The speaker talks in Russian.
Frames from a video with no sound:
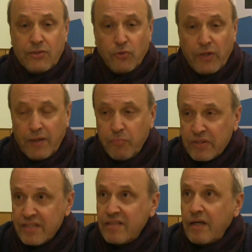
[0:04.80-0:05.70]
История
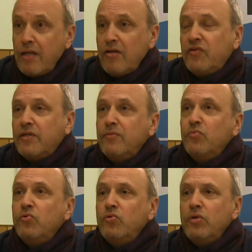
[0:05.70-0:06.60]
про настроение в
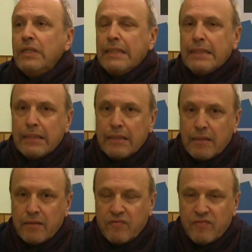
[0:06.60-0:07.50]
Крыму –
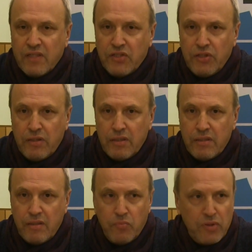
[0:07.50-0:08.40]
это в значительной
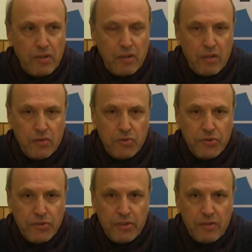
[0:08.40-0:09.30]
степени
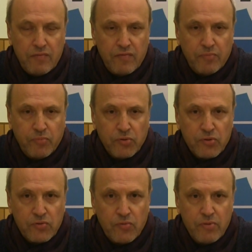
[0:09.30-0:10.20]
еще и
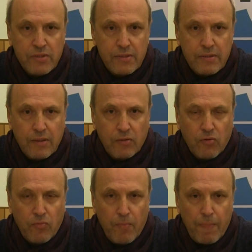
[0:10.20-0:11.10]
вопрос об, о
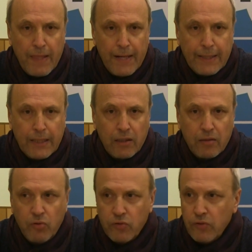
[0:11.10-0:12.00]
том, как
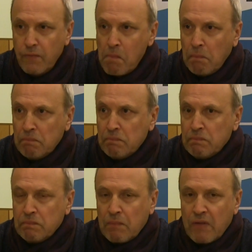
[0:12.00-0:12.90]
работают
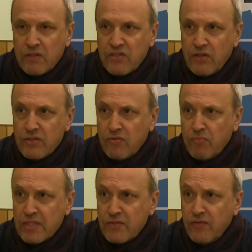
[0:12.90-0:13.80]

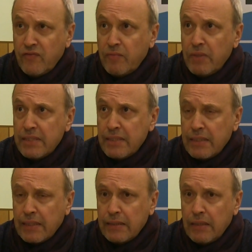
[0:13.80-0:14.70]
средства массовой
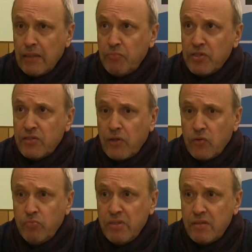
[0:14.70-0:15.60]
информации, когда они
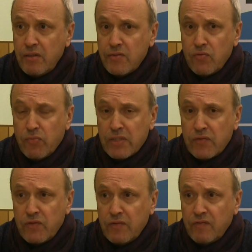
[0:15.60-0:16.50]
перестают быть средством
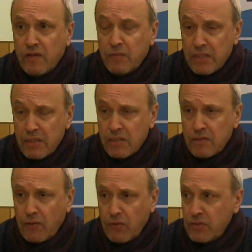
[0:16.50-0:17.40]
массовой информации, а
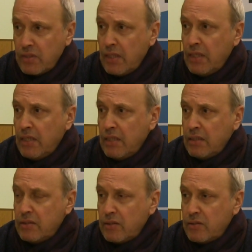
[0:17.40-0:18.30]
становятся
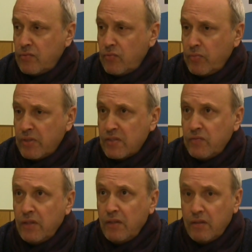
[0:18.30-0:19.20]
средствами массовой